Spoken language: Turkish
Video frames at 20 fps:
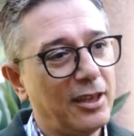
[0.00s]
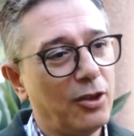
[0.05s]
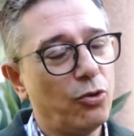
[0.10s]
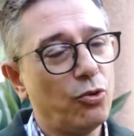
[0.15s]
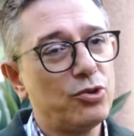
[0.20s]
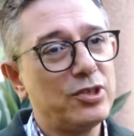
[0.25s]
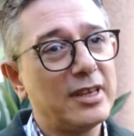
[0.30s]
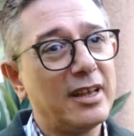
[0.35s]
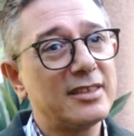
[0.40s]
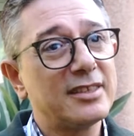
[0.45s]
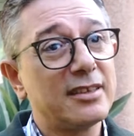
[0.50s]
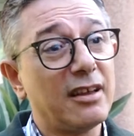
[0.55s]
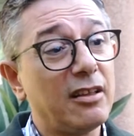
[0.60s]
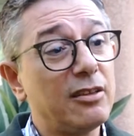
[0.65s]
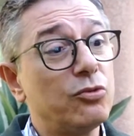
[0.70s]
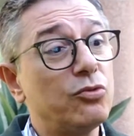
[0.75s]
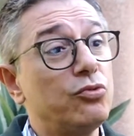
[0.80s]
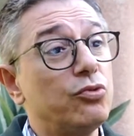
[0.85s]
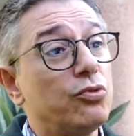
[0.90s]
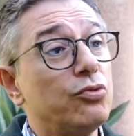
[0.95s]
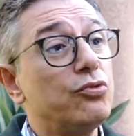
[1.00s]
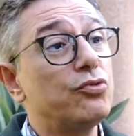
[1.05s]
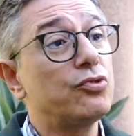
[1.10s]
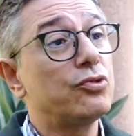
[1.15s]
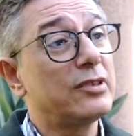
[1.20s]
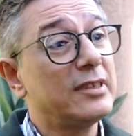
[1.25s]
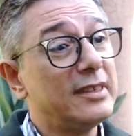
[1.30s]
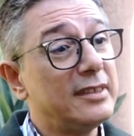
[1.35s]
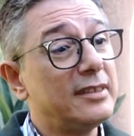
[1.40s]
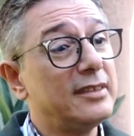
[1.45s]
özel sağlık
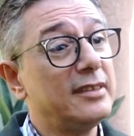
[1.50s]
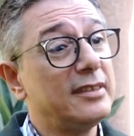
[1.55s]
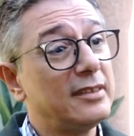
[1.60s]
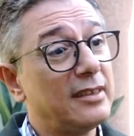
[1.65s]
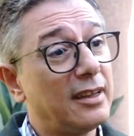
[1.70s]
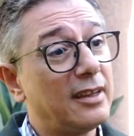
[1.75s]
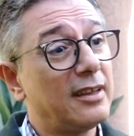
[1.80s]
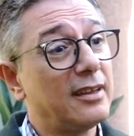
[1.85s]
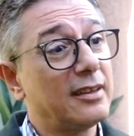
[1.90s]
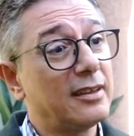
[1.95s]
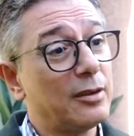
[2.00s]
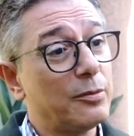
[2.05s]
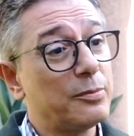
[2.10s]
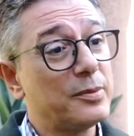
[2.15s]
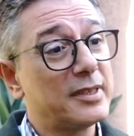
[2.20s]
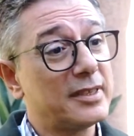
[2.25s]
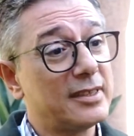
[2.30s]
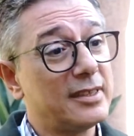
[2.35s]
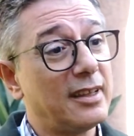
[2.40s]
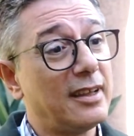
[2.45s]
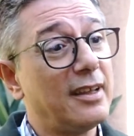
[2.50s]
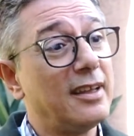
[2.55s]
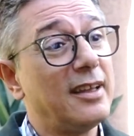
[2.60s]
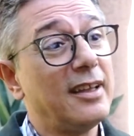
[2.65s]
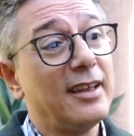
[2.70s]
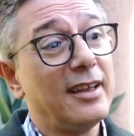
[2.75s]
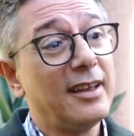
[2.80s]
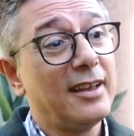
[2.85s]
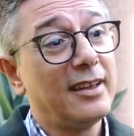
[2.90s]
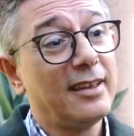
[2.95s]
kuruluşlarına, kapısına
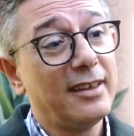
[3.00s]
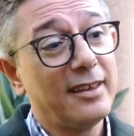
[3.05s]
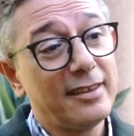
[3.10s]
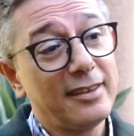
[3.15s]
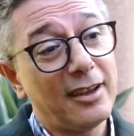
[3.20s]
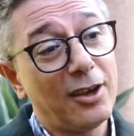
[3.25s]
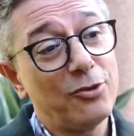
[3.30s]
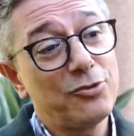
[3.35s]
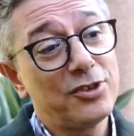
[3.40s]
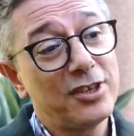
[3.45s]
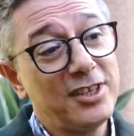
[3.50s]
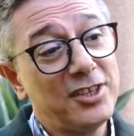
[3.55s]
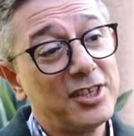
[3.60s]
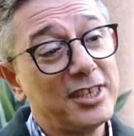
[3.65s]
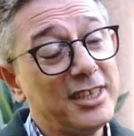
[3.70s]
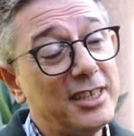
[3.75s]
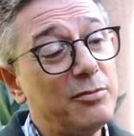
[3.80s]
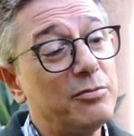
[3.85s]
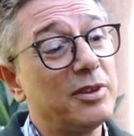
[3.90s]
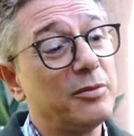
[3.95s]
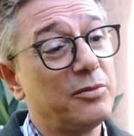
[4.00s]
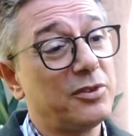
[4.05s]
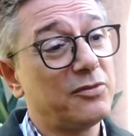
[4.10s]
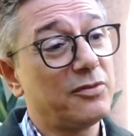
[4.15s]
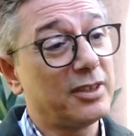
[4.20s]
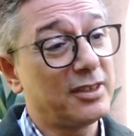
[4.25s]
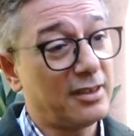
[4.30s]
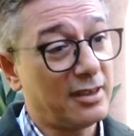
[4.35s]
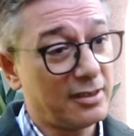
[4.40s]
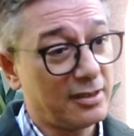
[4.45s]
e, daha önce hiç
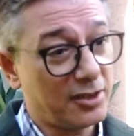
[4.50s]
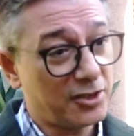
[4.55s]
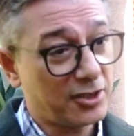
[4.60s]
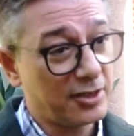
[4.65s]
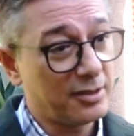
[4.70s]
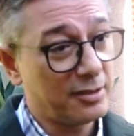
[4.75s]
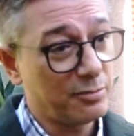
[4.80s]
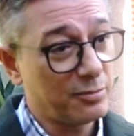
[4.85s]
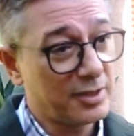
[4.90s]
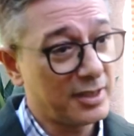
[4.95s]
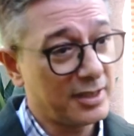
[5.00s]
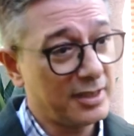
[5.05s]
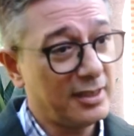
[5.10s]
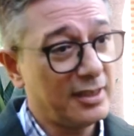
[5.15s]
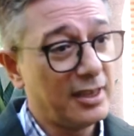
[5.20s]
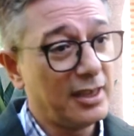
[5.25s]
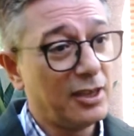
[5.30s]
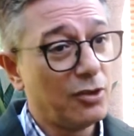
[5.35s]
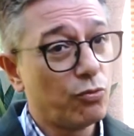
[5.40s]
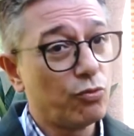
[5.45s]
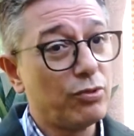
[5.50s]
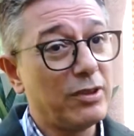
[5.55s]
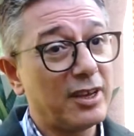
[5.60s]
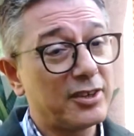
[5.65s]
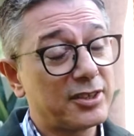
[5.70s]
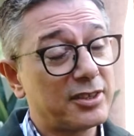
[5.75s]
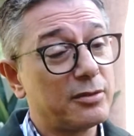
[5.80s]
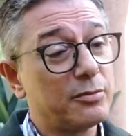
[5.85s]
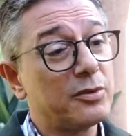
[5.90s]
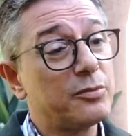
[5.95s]
girmemiş vatandaşlarımızı
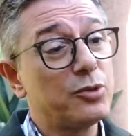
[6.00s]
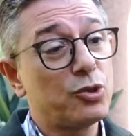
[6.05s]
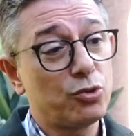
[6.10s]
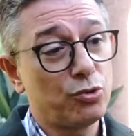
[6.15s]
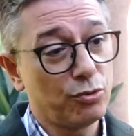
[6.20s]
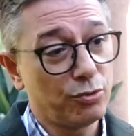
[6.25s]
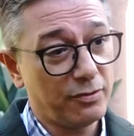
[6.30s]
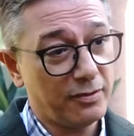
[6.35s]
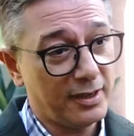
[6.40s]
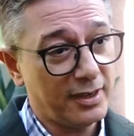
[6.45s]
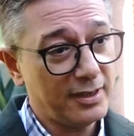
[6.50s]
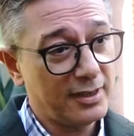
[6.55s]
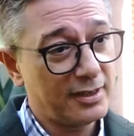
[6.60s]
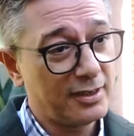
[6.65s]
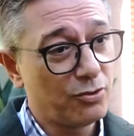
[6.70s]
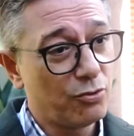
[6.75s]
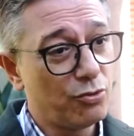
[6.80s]
ulaştırma misyonu var.